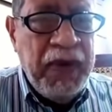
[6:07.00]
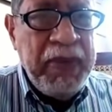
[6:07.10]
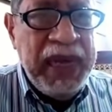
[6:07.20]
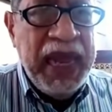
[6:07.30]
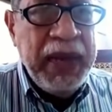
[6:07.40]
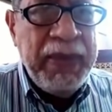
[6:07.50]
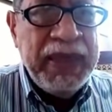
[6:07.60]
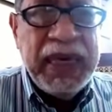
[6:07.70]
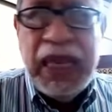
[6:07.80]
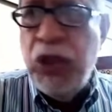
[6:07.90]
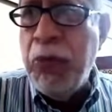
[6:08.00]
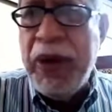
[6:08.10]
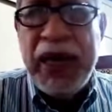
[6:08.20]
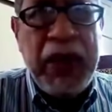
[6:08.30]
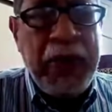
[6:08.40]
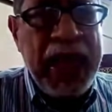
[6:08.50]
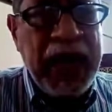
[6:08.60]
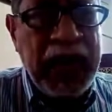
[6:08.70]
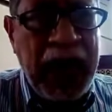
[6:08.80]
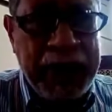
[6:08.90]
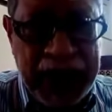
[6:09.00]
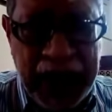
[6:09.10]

familiares más cercanos para que vayan a